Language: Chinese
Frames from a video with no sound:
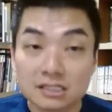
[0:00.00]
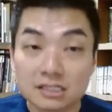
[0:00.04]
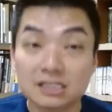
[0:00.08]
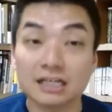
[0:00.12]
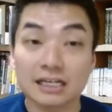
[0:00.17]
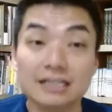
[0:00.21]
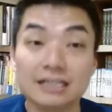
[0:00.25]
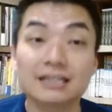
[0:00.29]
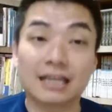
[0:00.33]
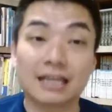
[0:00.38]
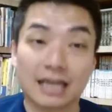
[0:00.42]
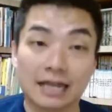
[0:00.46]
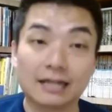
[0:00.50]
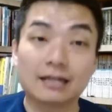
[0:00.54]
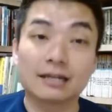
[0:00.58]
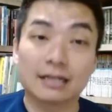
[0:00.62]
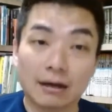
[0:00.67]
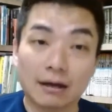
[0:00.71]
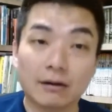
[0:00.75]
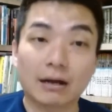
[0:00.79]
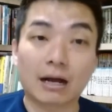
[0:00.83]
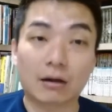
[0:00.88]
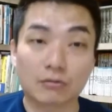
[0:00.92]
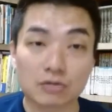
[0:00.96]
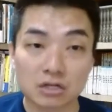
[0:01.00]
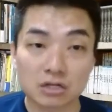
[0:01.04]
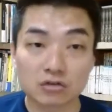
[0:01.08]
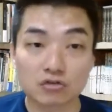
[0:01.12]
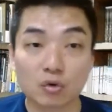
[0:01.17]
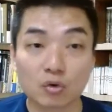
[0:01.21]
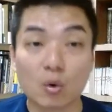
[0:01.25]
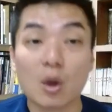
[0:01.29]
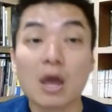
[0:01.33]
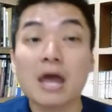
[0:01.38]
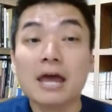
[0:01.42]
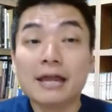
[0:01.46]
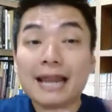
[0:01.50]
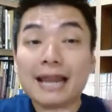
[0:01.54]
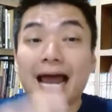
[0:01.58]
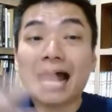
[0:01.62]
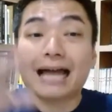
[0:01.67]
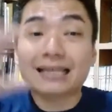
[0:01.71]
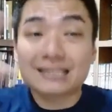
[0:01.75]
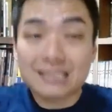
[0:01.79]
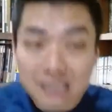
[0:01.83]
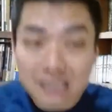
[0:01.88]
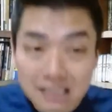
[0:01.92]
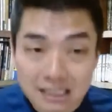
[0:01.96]
这一点要搞清楚。
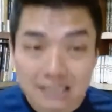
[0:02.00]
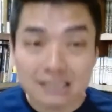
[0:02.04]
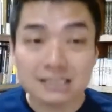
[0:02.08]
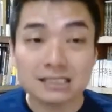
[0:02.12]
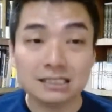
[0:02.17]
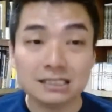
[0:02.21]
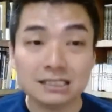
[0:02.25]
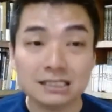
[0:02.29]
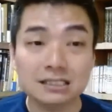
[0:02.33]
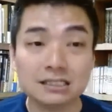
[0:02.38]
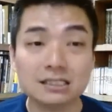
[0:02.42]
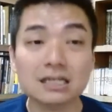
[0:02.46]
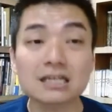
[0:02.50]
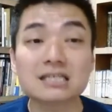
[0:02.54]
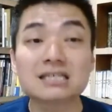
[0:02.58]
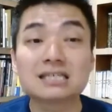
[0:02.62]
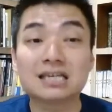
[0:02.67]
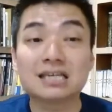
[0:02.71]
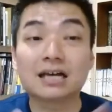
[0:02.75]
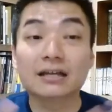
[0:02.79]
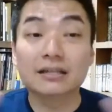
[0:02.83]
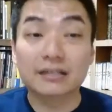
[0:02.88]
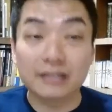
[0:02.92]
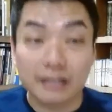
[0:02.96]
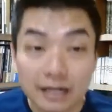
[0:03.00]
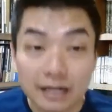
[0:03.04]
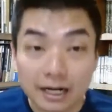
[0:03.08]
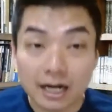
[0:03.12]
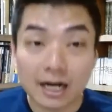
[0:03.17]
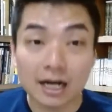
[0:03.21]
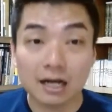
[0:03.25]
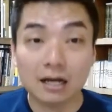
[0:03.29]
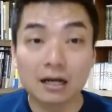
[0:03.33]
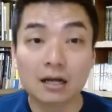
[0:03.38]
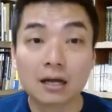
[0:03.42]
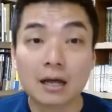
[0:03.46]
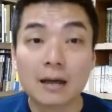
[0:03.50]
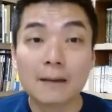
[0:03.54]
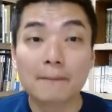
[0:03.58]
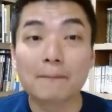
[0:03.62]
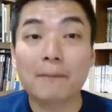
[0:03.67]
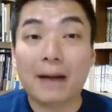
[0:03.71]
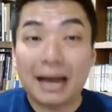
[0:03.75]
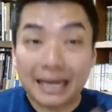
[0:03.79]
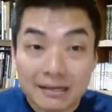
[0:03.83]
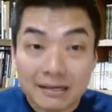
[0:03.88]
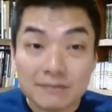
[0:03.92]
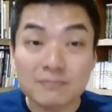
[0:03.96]
那其实这整个
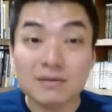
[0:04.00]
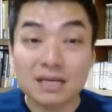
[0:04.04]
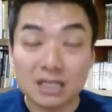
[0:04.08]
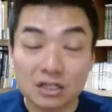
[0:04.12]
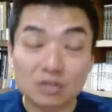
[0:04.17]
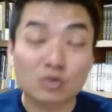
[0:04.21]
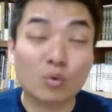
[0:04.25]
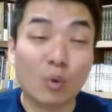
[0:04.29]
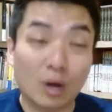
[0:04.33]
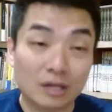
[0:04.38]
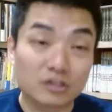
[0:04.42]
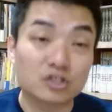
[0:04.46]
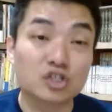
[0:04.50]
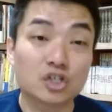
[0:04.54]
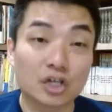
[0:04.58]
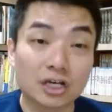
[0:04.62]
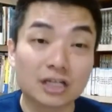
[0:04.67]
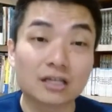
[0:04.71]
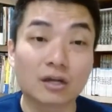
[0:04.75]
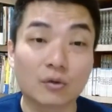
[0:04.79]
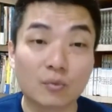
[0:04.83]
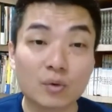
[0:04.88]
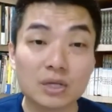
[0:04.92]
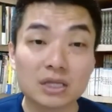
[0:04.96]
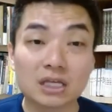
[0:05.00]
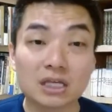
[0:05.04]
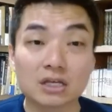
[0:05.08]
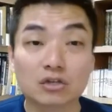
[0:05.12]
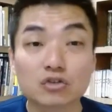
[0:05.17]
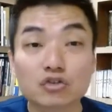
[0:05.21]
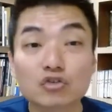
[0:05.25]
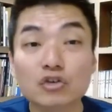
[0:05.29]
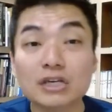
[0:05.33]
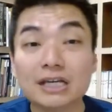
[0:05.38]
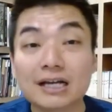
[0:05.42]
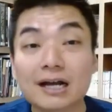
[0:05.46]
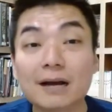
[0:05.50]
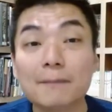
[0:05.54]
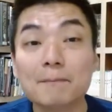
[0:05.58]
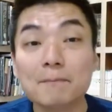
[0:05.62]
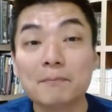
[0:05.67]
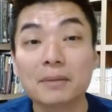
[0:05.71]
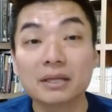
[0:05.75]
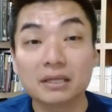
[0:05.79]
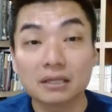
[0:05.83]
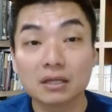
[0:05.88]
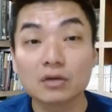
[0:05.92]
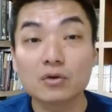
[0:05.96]
白米短缺的问题，最
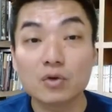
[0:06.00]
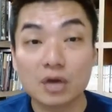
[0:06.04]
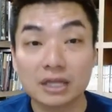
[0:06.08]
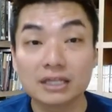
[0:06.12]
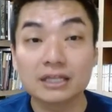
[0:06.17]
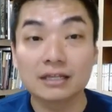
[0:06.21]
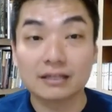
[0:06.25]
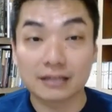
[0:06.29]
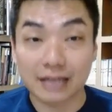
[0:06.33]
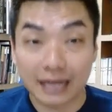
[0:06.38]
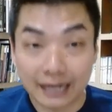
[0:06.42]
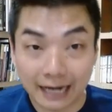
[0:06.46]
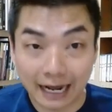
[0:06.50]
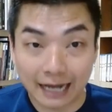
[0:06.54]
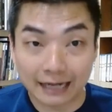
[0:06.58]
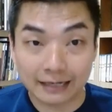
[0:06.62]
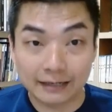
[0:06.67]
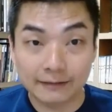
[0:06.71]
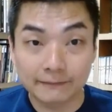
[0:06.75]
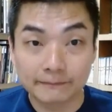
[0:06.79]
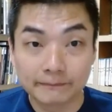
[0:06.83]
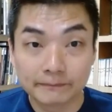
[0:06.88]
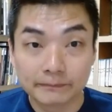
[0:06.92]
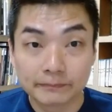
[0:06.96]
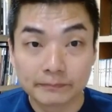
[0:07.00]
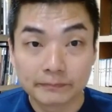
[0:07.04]
根本的原因在哪里？